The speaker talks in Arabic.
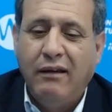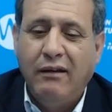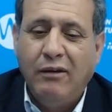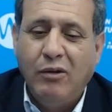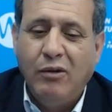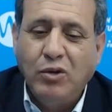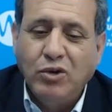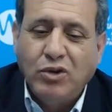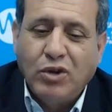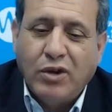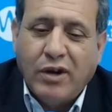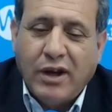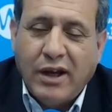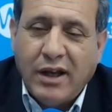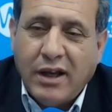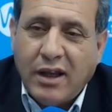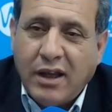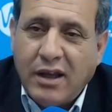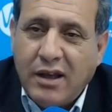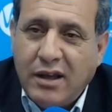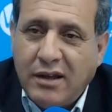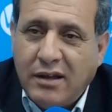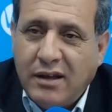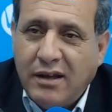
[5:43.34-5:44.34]
اطرها
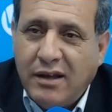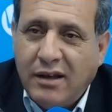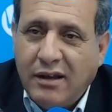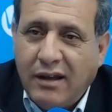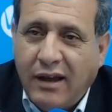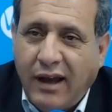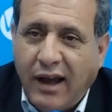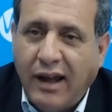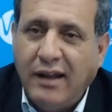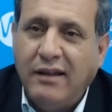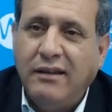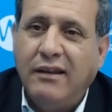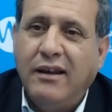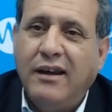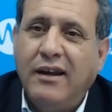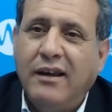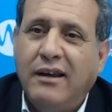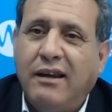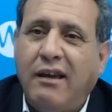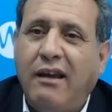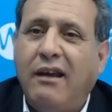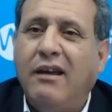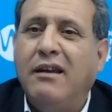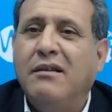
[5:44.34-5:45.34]
القيادي عندها
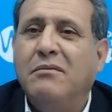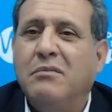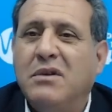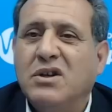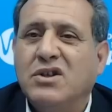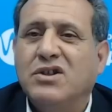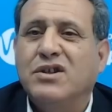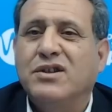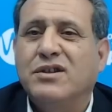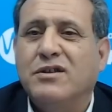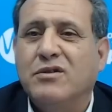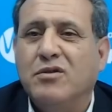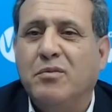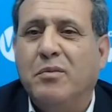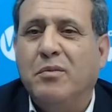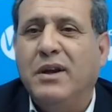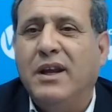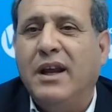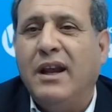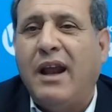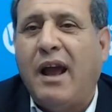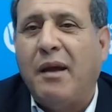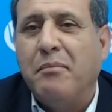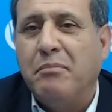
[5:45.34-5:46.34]
كان مجلس
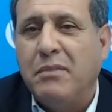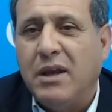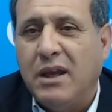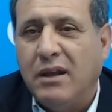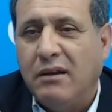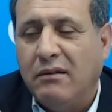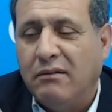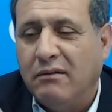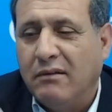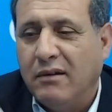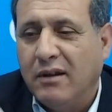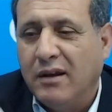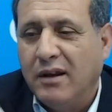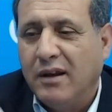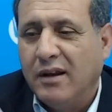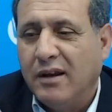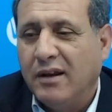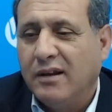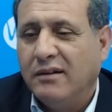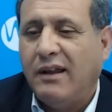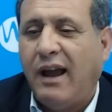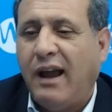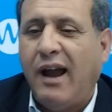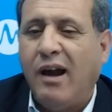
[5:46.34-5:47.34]
الامناء العامين إيه.
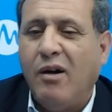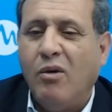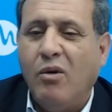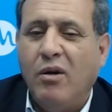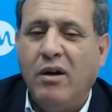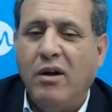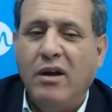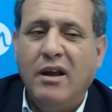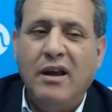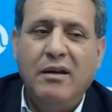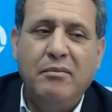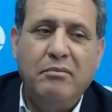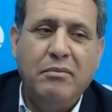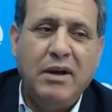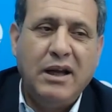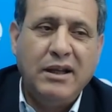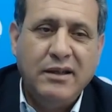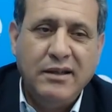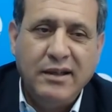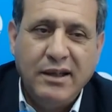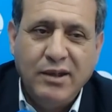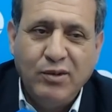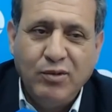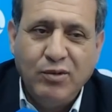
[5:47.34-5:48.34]
تحول بعد
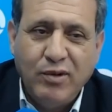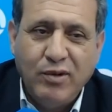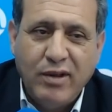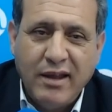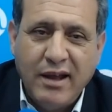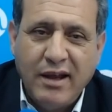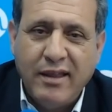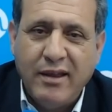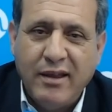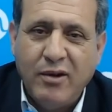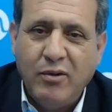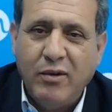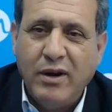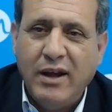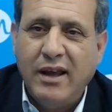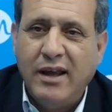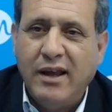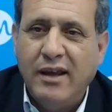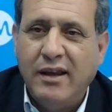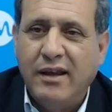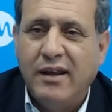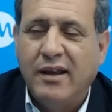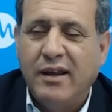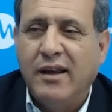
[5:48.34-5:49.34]
الندوه الثالثه
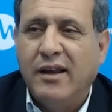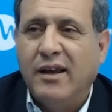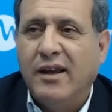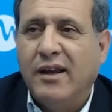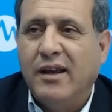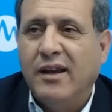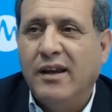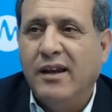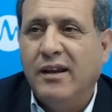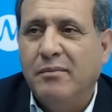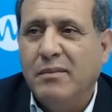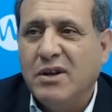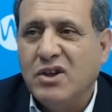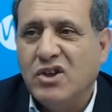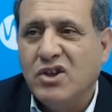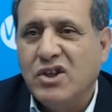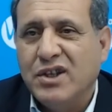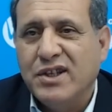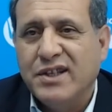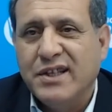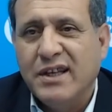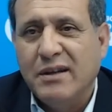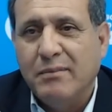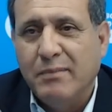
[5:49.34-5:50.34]
ولا
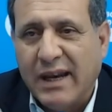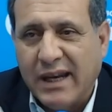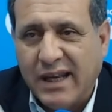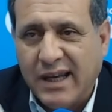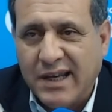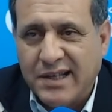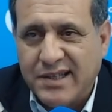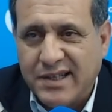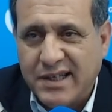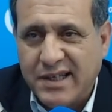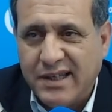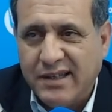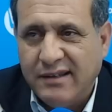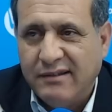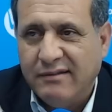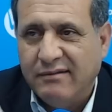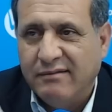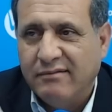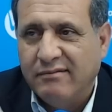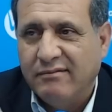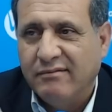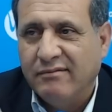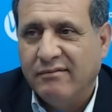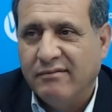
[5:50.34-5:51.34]
المجلس المركزي
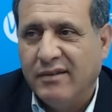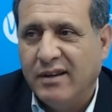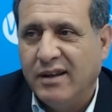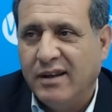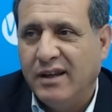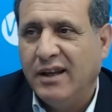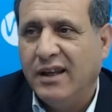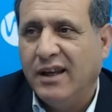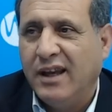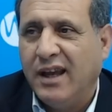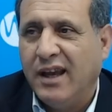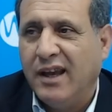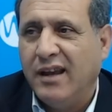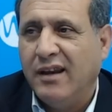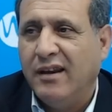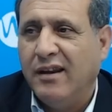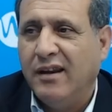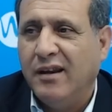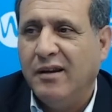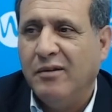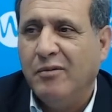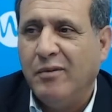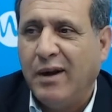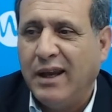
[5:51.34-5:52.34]
اللي كان
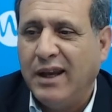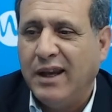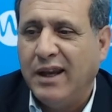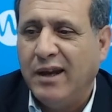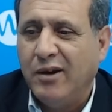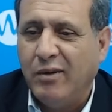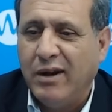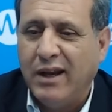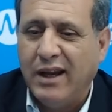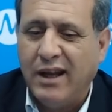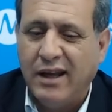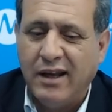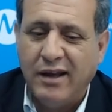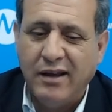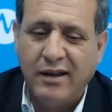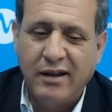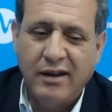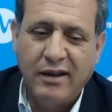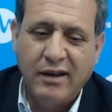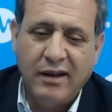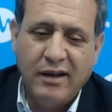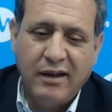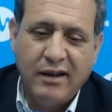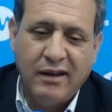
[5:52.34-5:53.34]
وعليها ولا
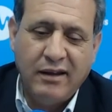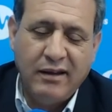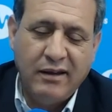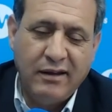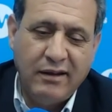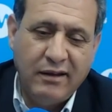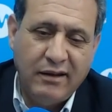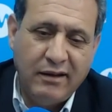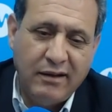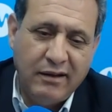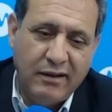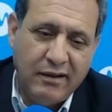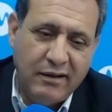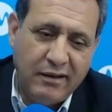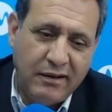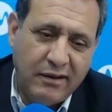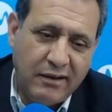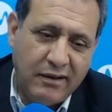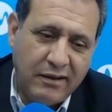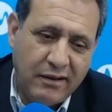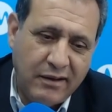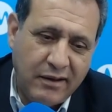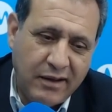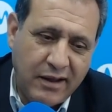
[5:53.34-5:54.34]

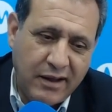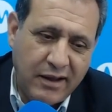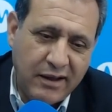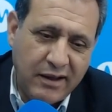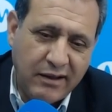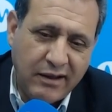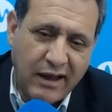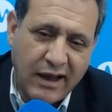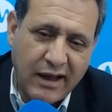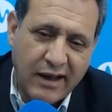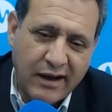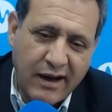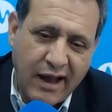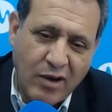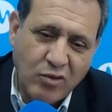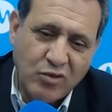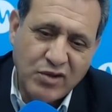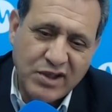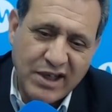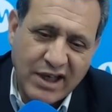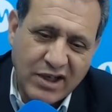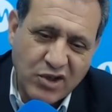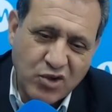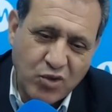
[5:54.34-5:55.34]
آه اطار
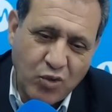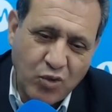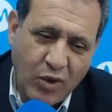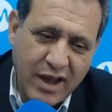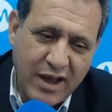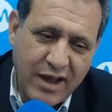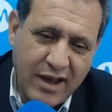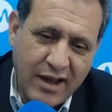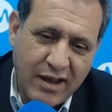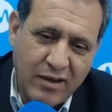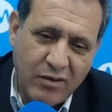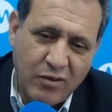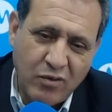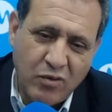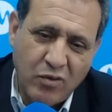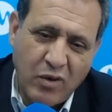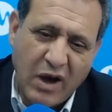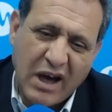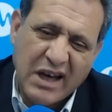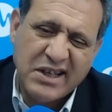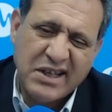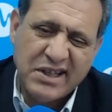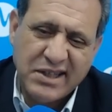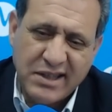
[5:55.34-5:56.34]
اوسع شويه
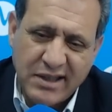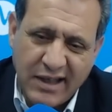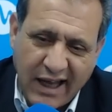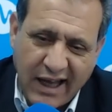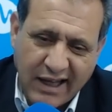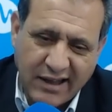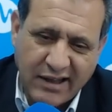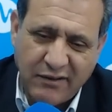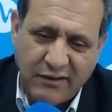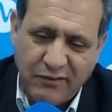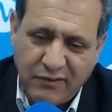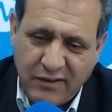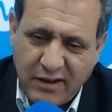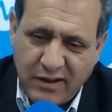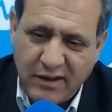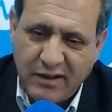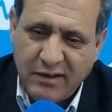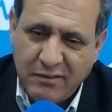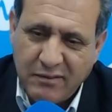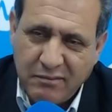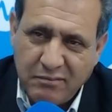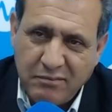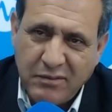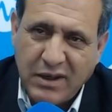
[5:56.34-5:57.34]
وارزن حتى
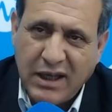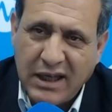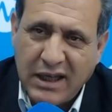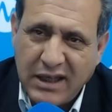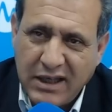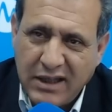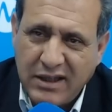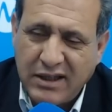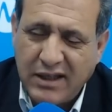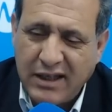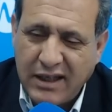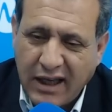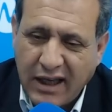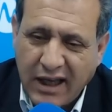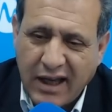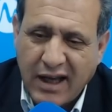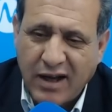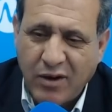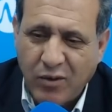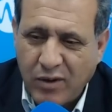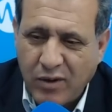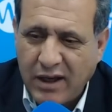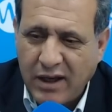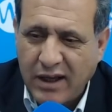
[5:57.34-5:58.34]
في امكانيه
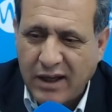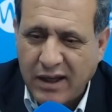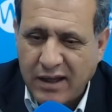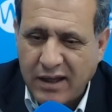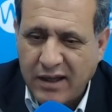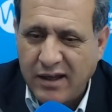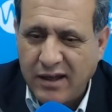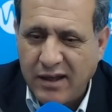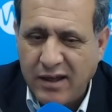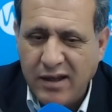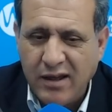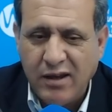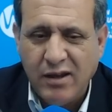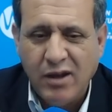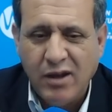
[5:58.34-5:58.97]
اللقاء والى اخره